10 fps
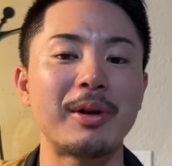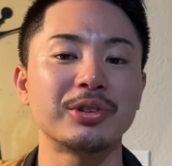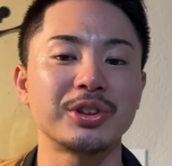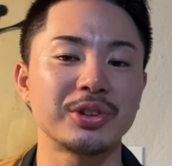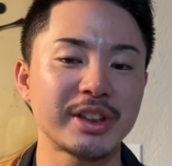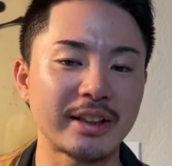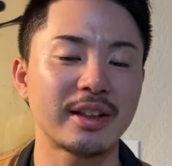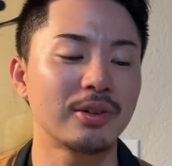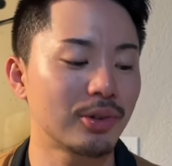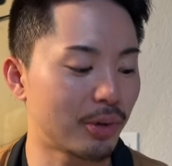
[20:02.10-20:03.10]
押しをし
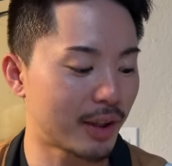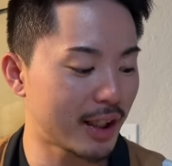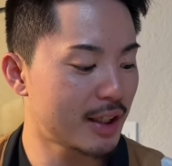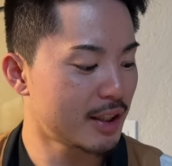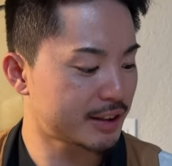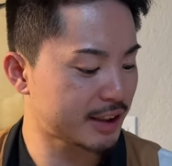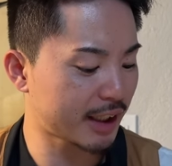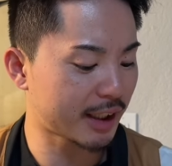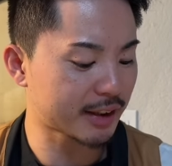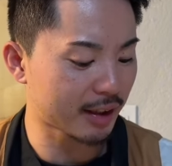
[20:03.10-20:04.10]
たっていうようなね、試
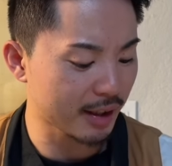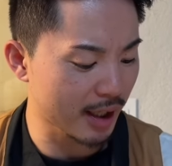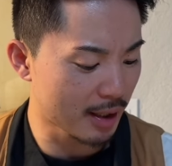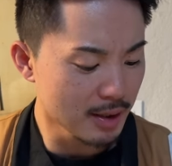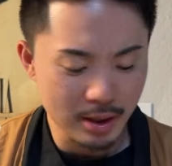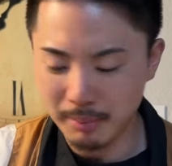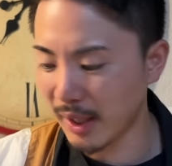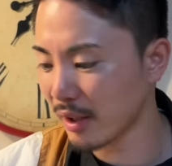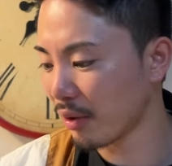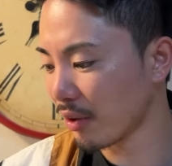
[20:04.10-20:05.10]
合だったんで、
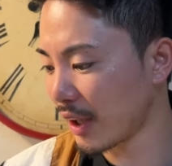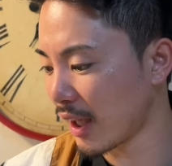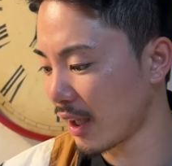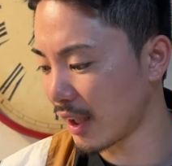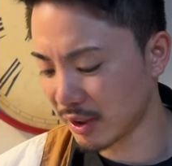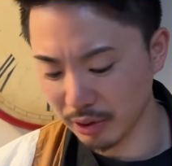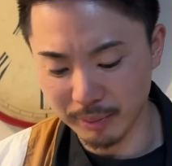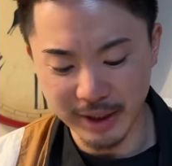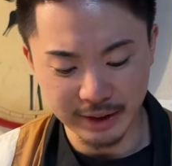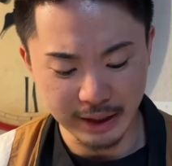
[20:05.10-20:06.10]
まあいろいろね、人の
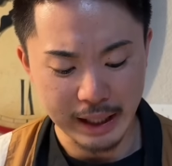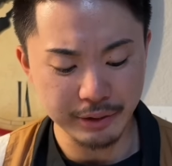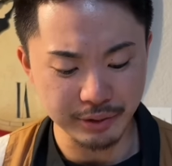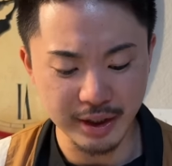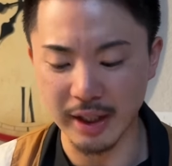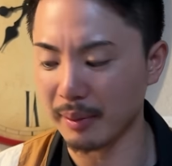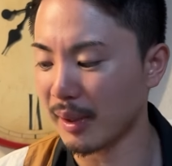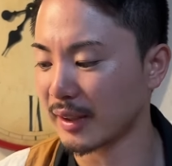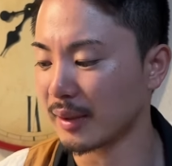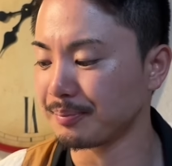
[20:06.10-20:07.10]
見方があるんで、
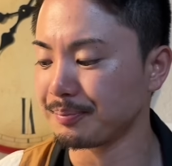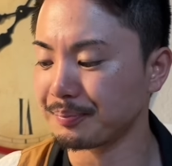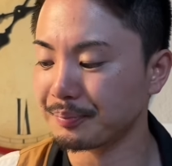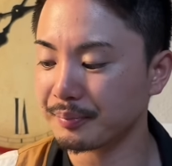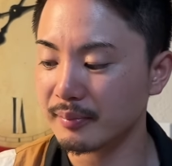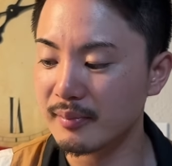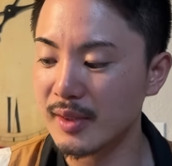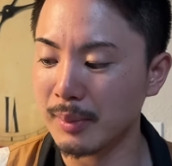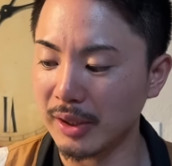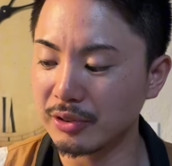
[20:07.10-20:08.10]
まあ
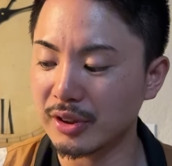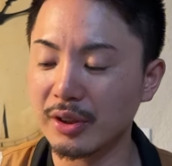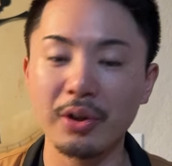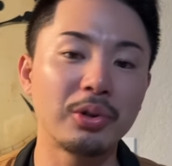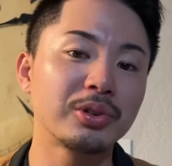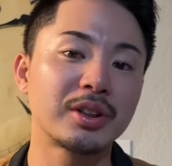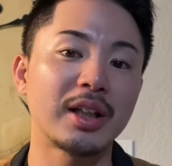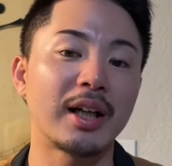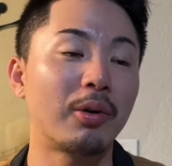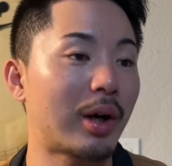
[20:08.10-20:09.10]
まあ、今日打っ
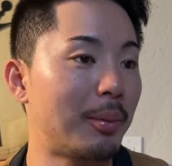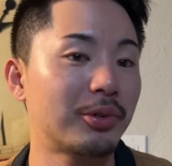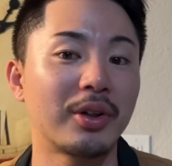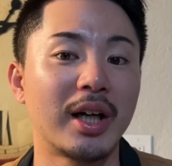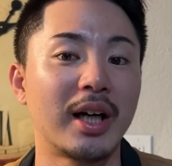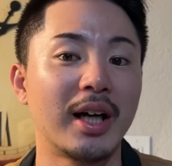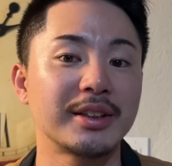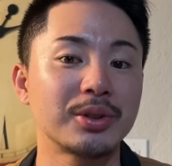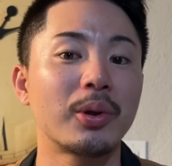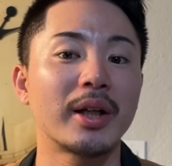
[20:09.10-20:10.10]
た岡本
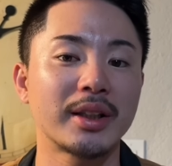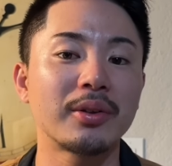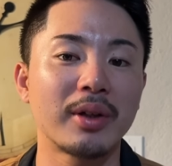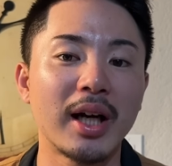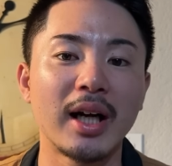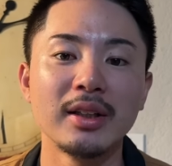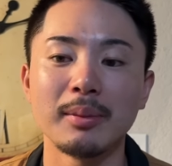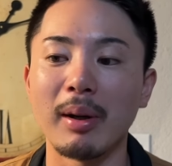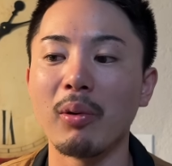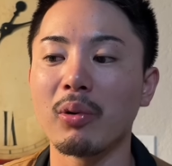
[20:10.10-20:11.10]
がすごかったとか、
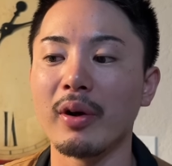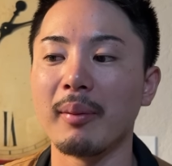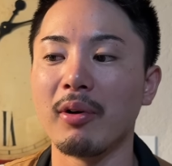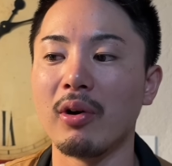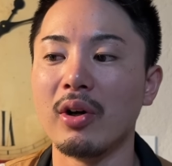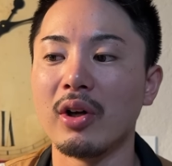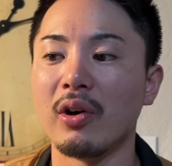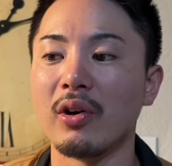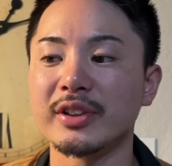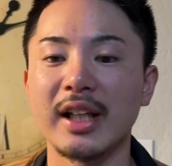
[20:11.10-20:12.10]
まあ、お声も
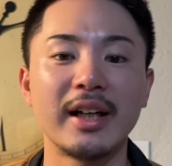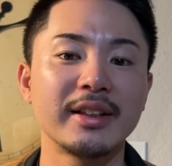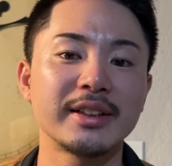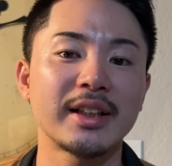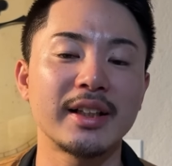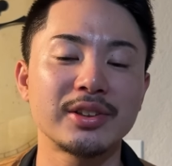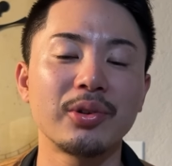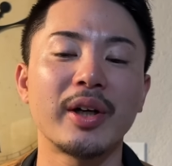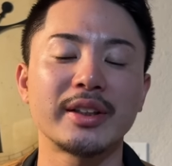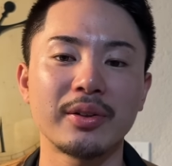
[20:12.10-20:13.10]
3安打したからす
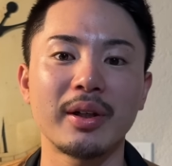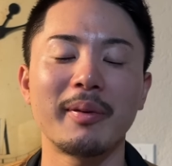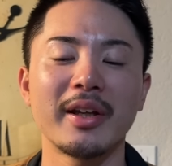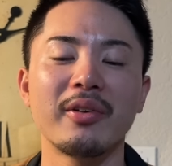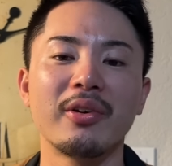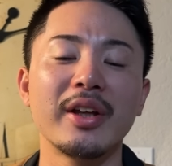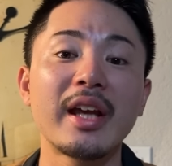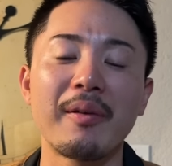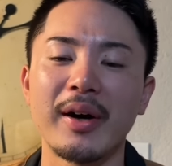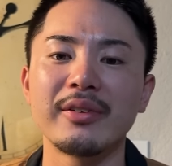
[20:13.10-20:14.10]
ごかったとか、まあ、いろいろ意
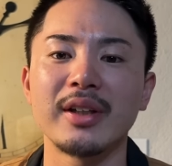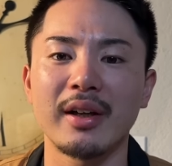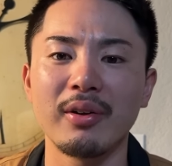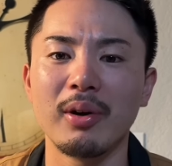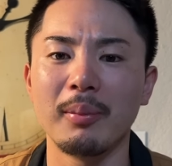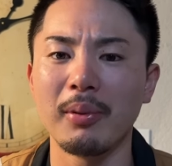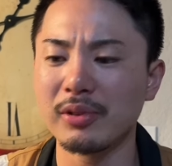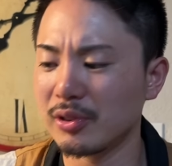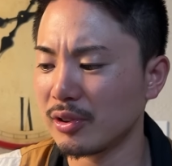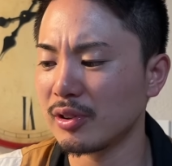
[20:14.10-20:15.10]
見はあるんだけど、
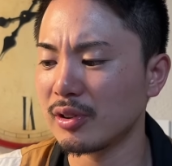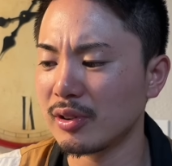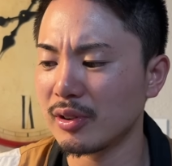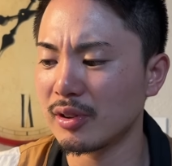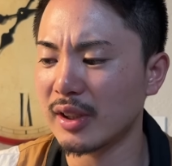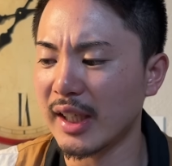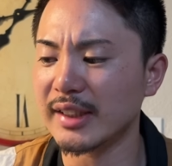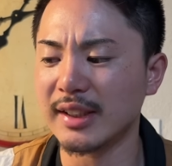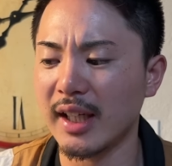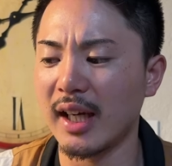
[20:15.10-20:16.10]
僕か
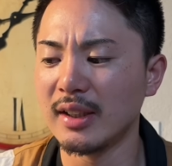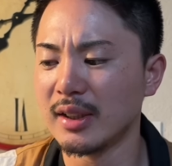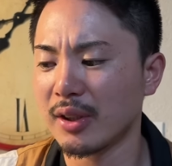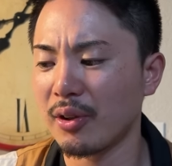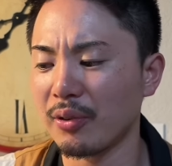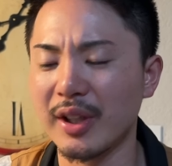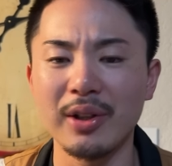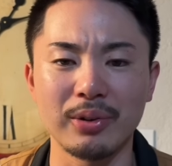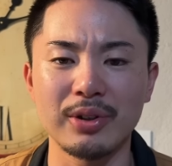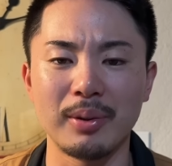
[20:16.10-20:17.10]
らしたら、今日の
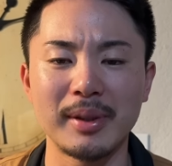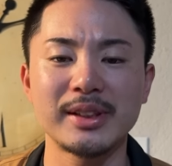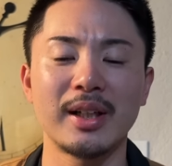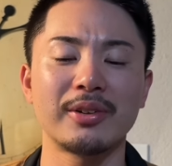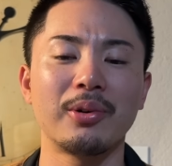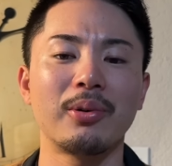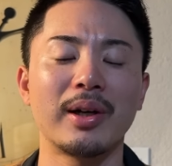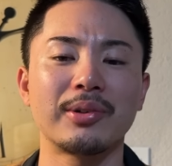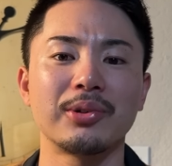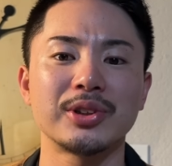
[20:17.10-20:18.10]
ヒーローっていうのは間違いなく横
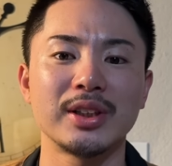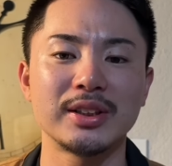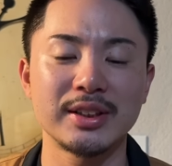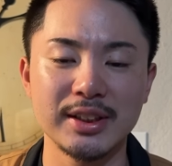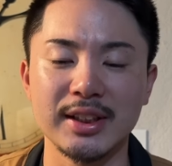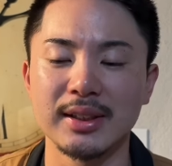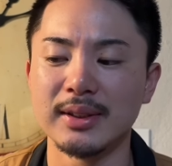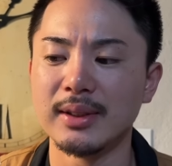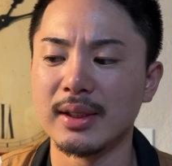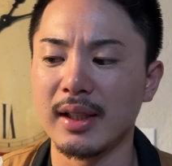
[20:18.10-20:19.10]
川投手ですし、
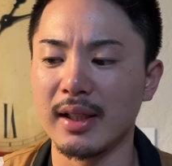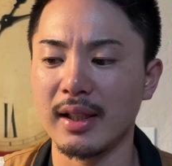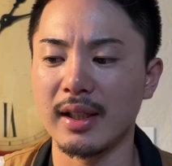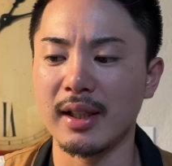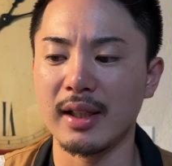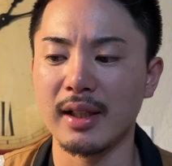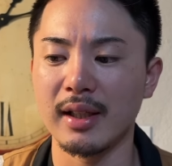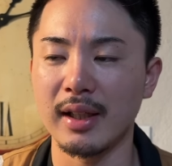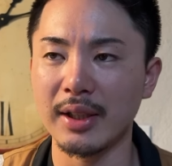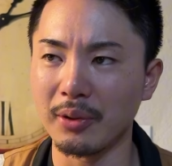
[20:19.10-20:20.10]

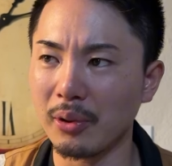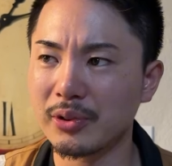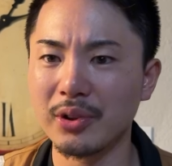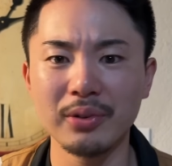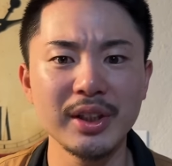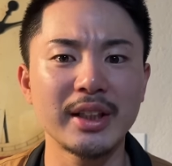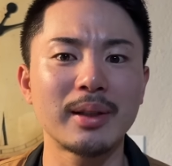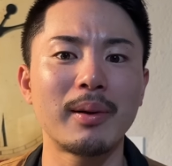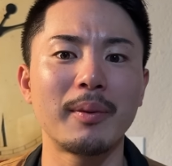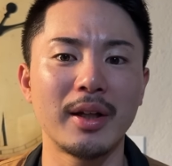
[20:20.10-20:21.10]
えー、あの、6-4になっ
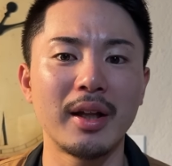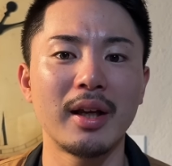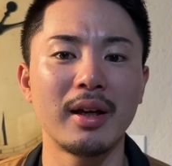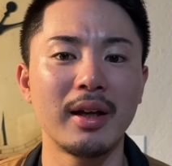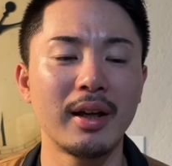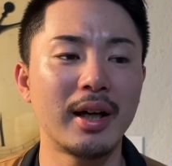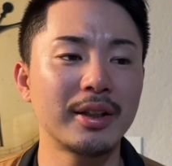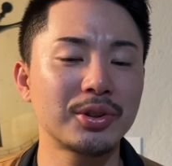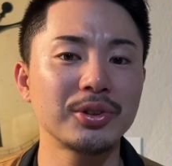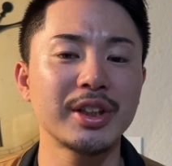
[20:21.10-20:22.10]
た場面でね、えー、あ
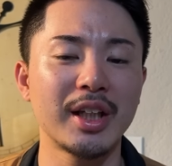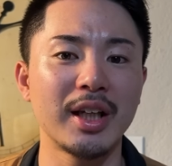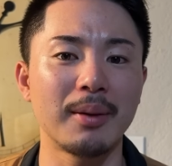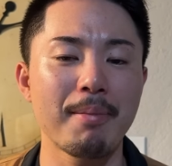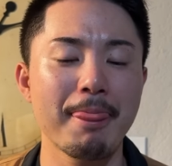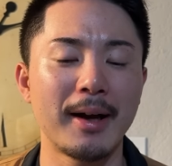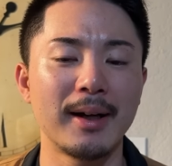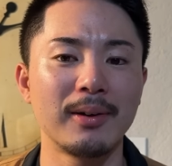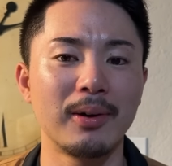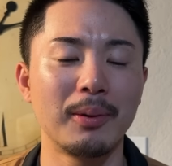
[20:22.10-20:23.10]
れ正直、
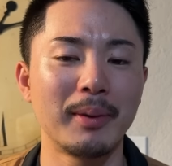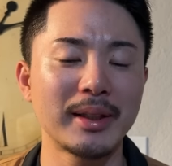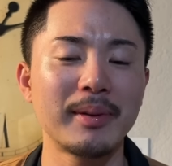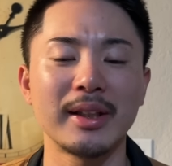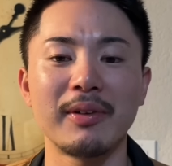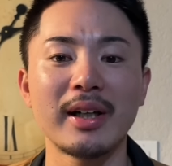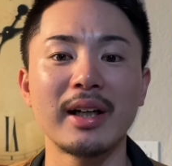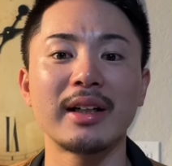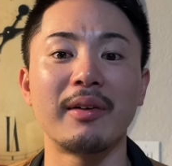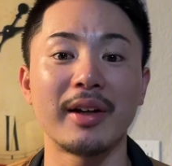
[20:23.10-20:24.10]
あの、まだまだわ
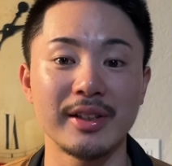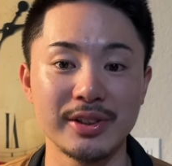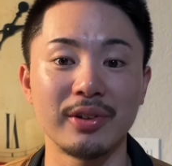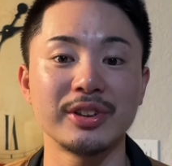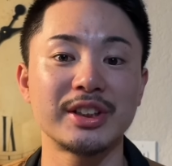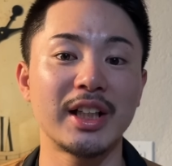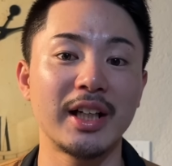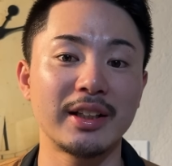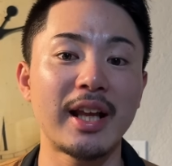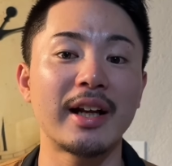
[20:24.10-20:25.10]
からないわけですよ。試
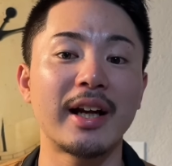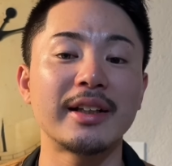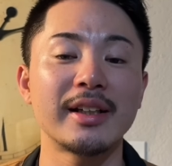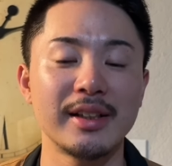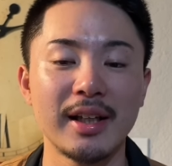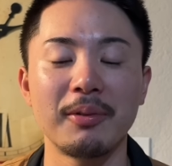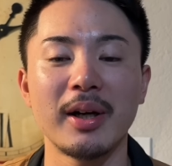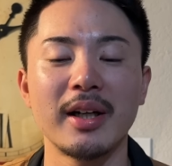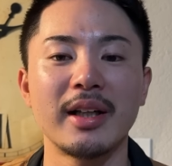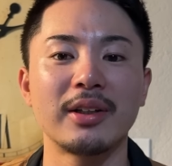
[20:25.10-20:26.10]
合展開的にね。
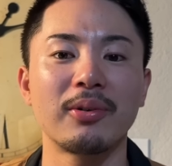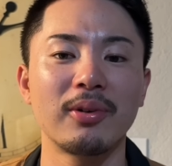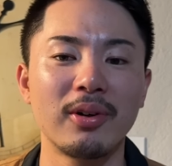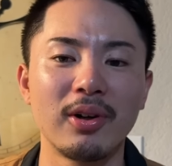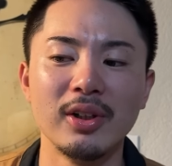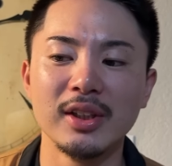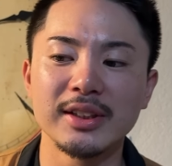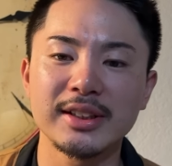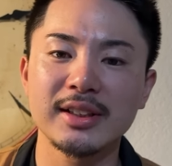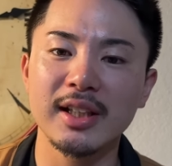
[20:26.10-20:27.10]
わからないところを
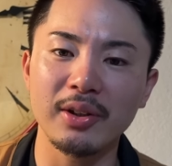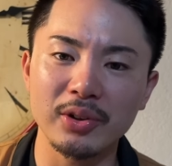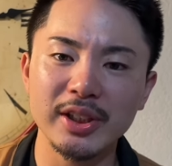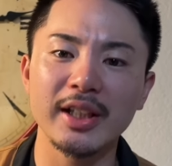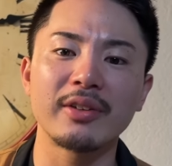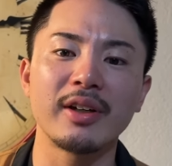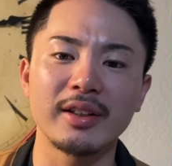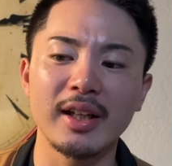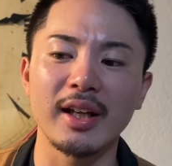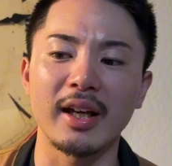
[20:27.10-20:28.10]
しっかり抑えてくれ
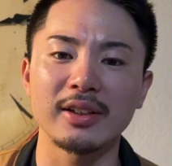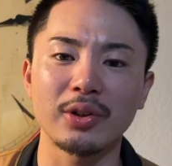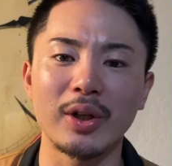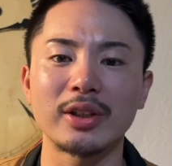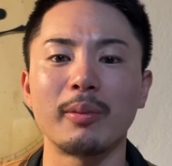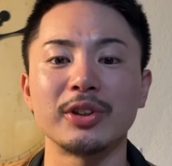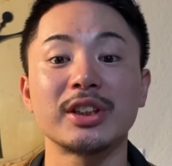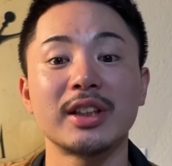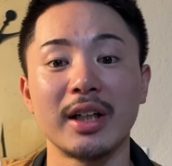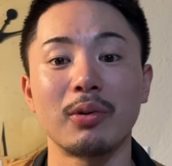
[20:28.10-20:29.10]
て、その後も
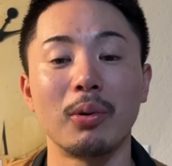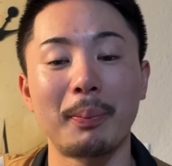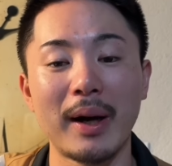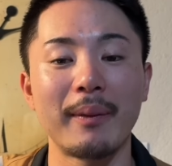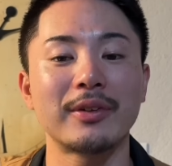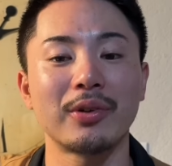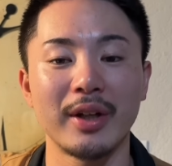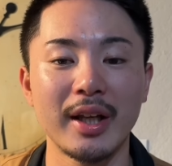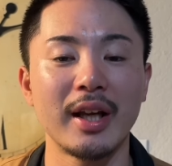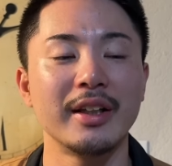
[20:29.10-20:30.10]
しっかりこう、パーフェクト
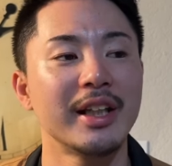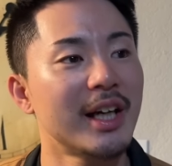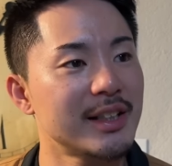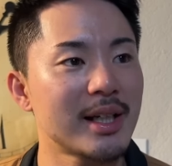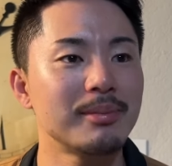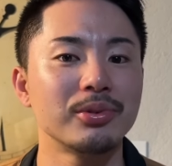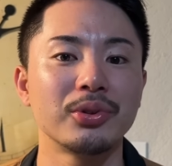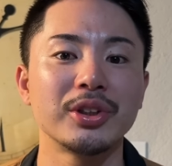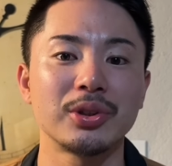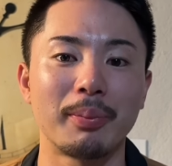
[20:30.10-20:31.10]
なね、2回3分
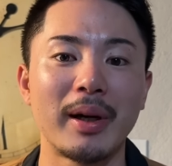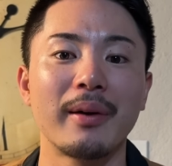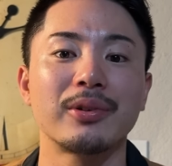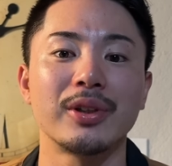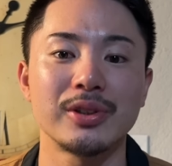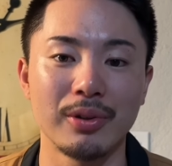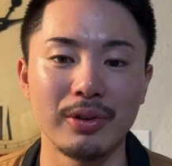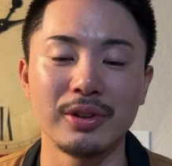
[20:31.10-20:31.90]
の1をパーフェクトですよ。